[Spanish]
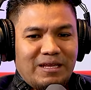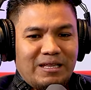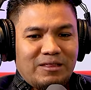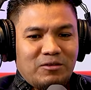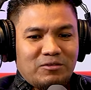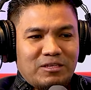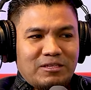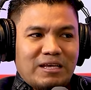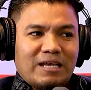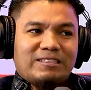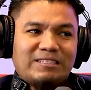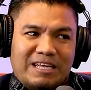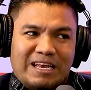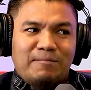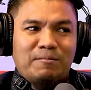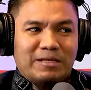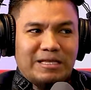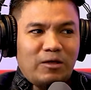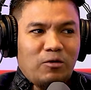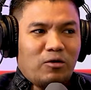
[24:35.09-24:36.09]
Entonces, ese es
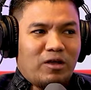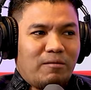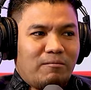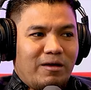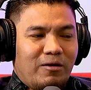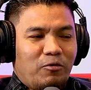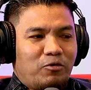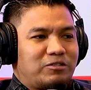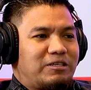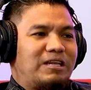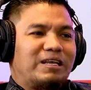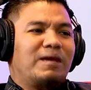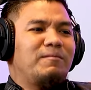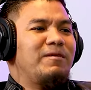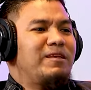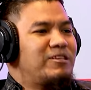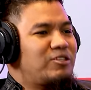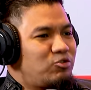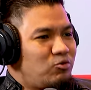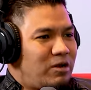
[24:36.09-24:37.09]
el invitado que me gusta, el que
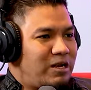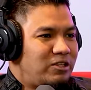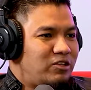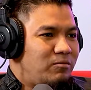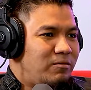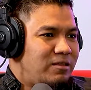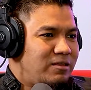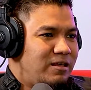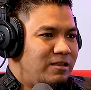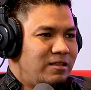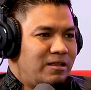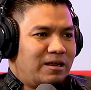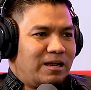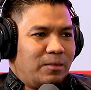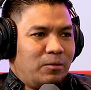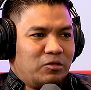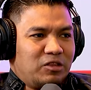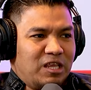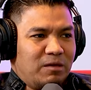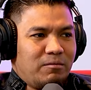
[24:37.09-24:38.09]
es bien suelto, ¿me entiendes? El
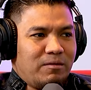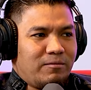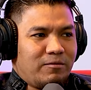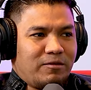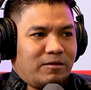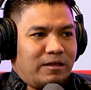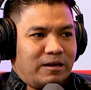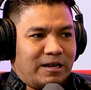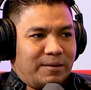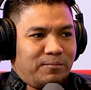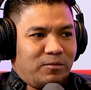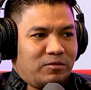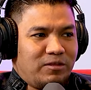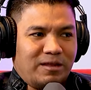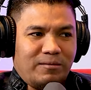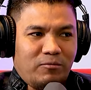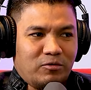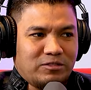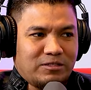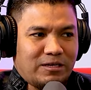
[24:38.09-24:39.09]
que no teme en
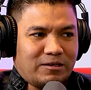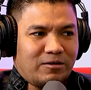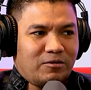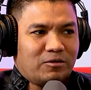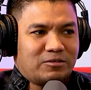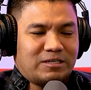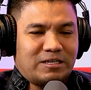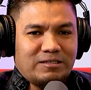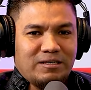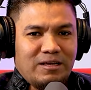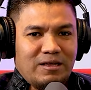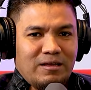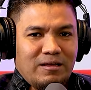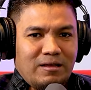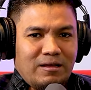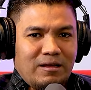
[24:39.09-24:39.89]
responder muchas cosas